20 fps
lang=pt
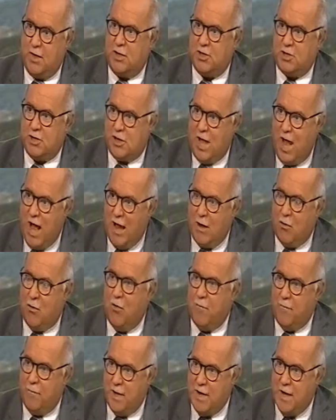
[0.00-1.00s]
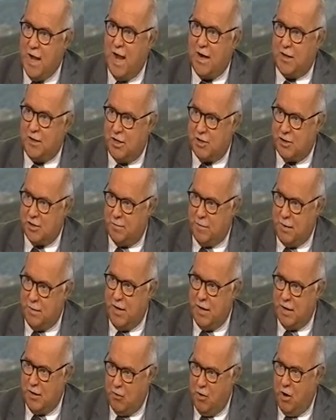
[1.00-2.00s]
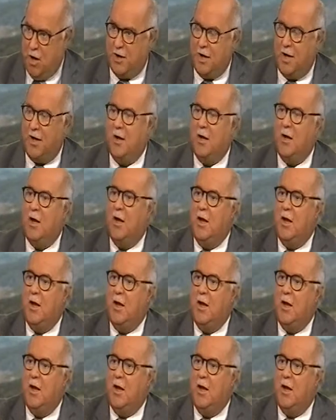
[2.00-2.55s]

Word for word: que está a acompanhar desde a primeira hora